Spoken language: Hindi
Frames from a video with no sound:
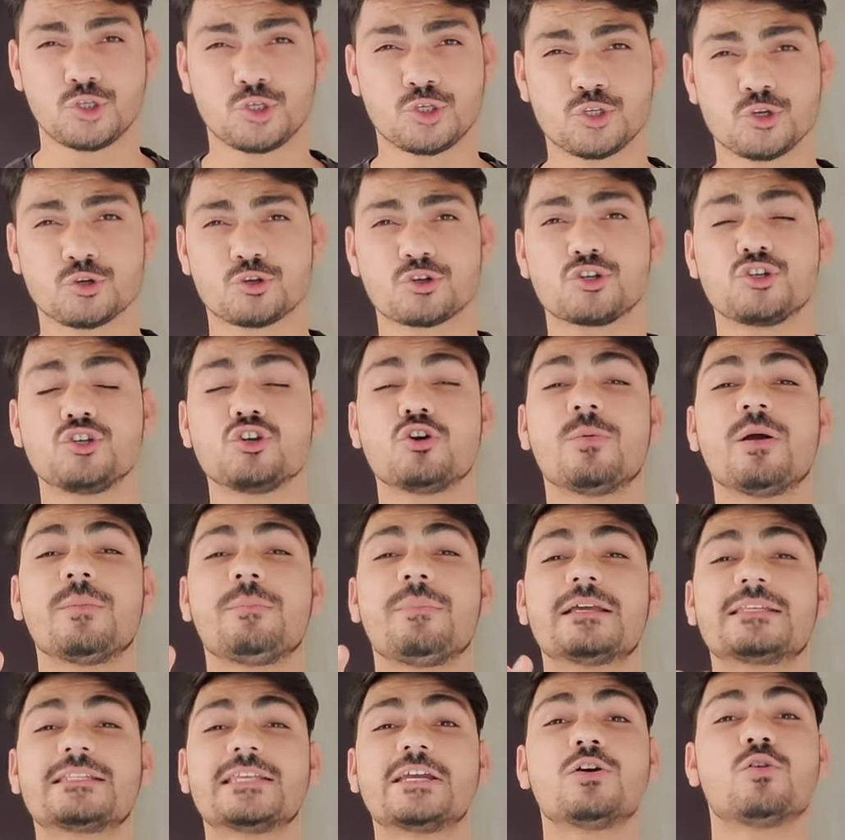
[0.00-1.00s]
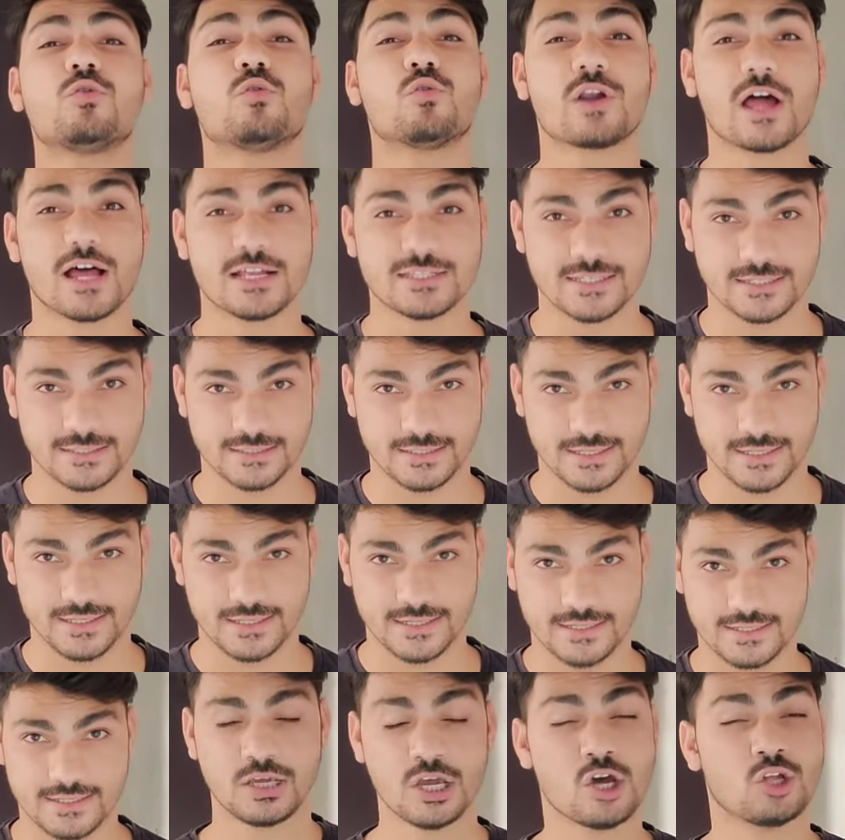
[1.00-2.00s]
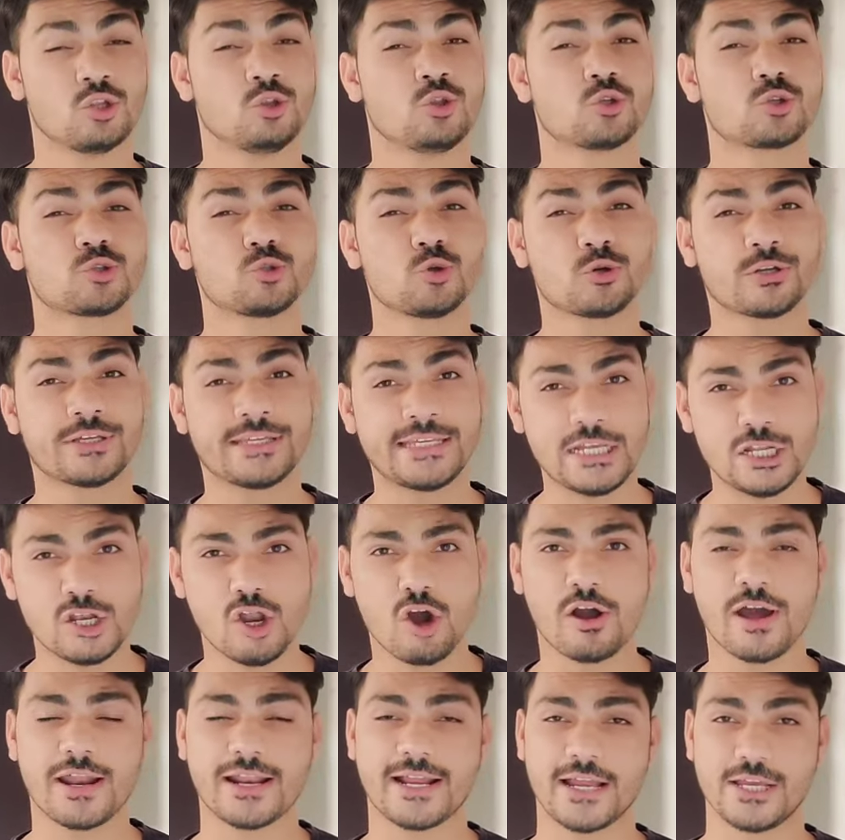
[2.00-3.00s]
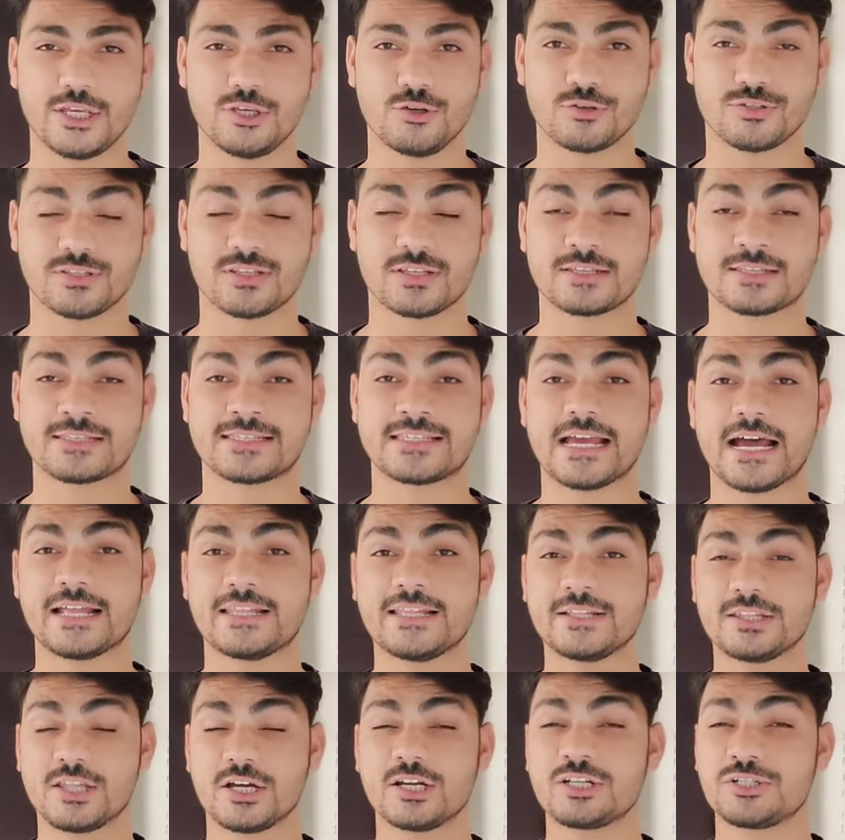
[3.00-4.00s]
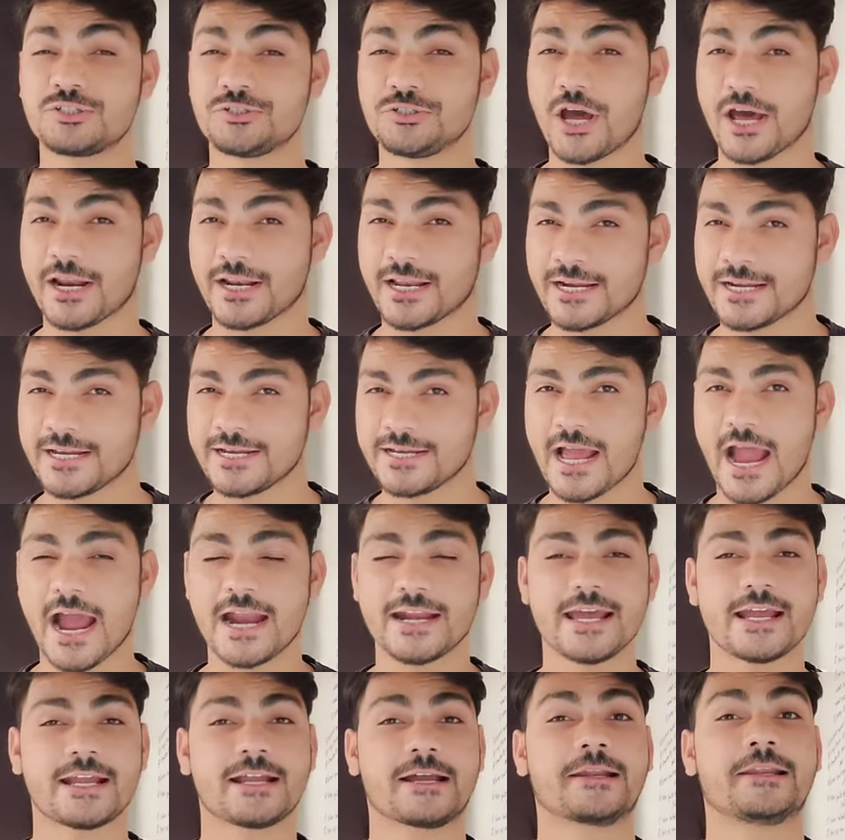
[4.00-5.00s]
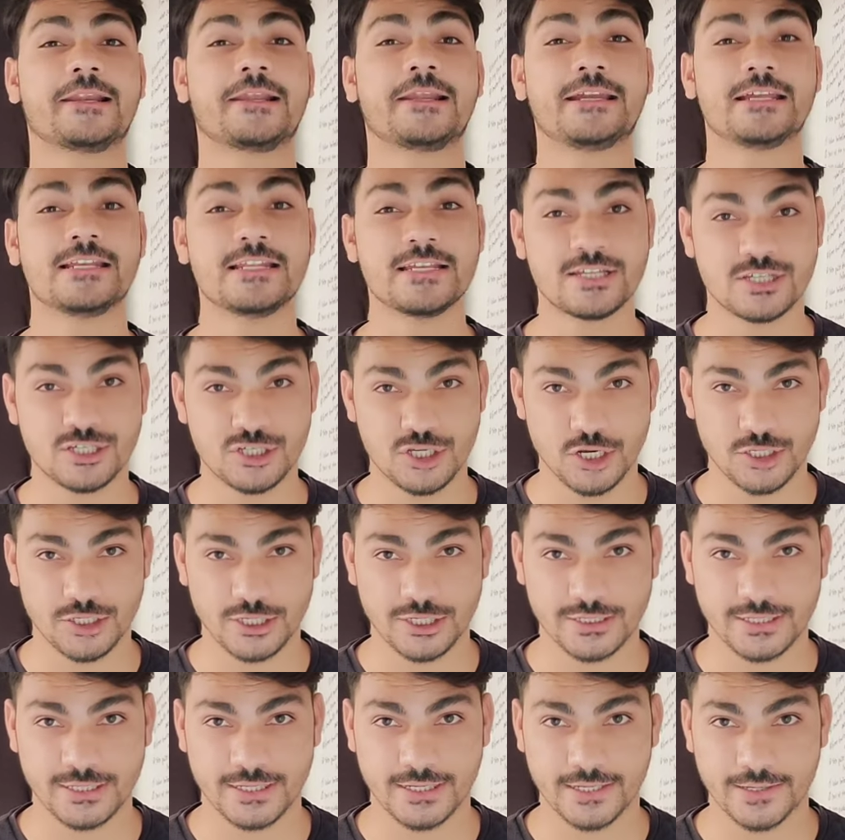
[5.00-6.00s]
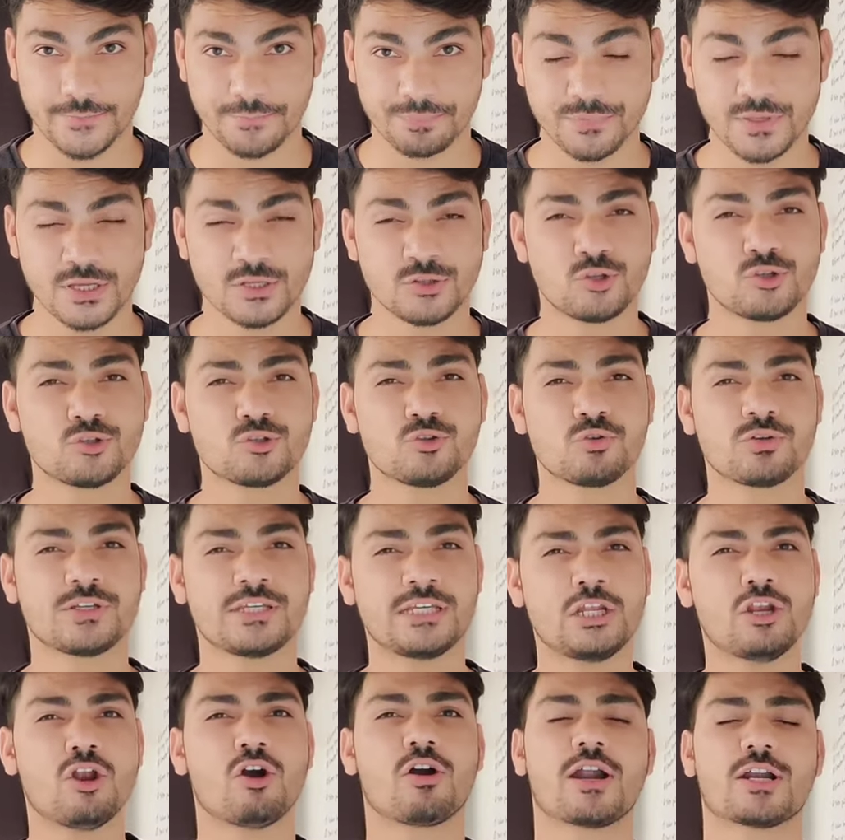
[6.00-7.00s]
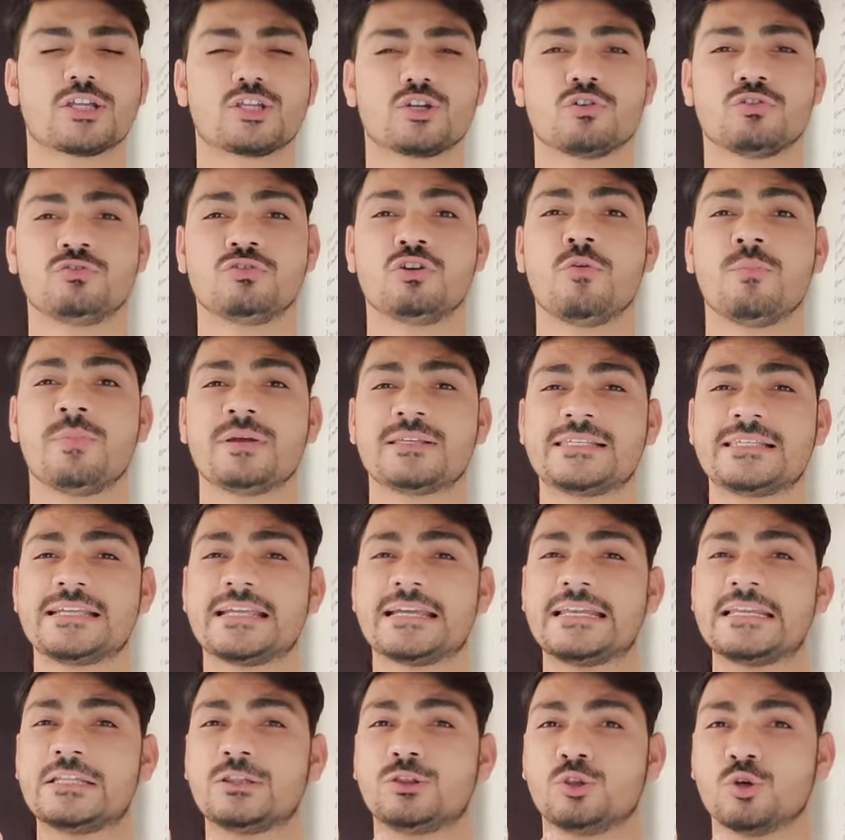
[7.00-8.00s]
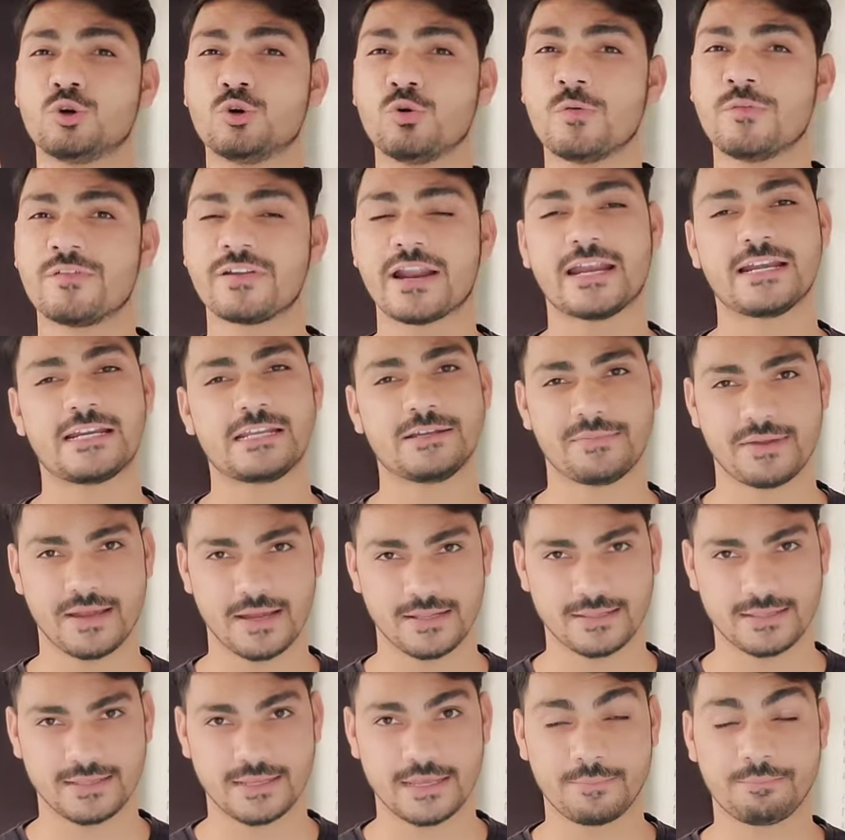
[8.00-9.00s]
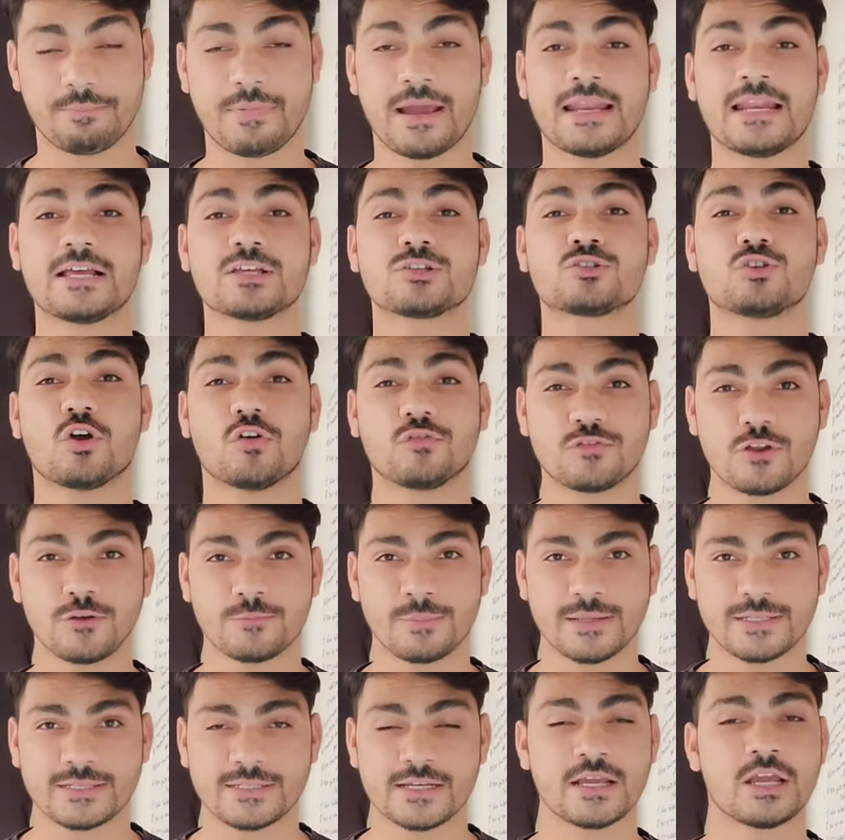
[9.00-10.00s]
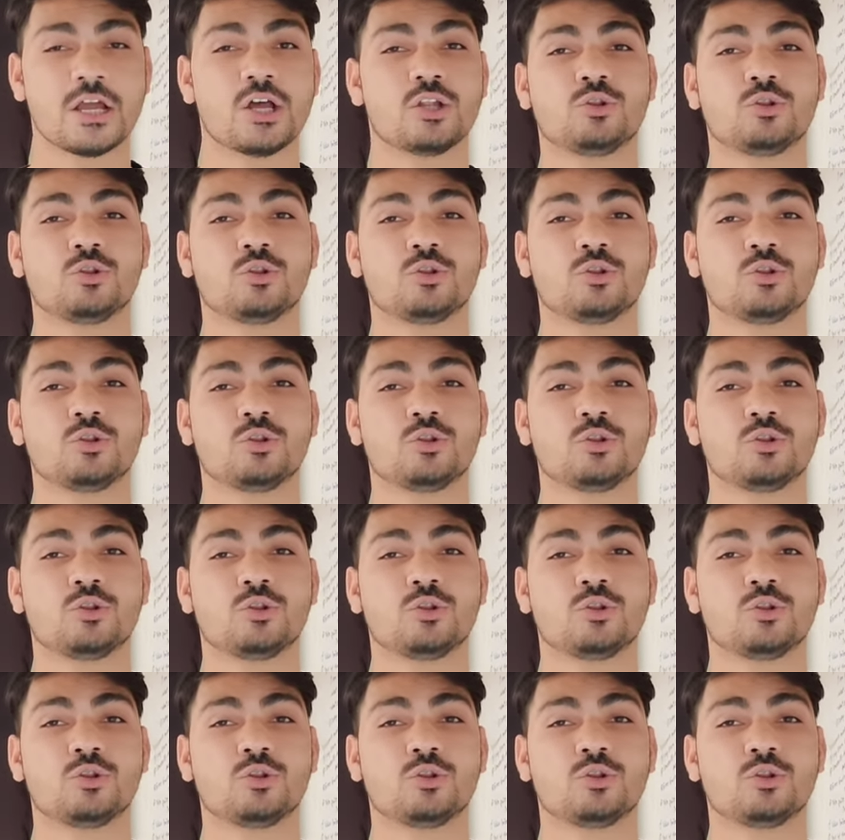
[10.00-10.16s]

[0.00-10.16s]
चुटकियों में पैसे उड़ा सकता है दोस्तों की लॉगर का यूज ज्यादातर टारगेटेड अटैक करने के लिए किया जाता है दोस्तों की लॉगर जो हुई वो बेसिकली दो वैरायटी में आते हैं पहला सॉफ्टवेयर बेस्ड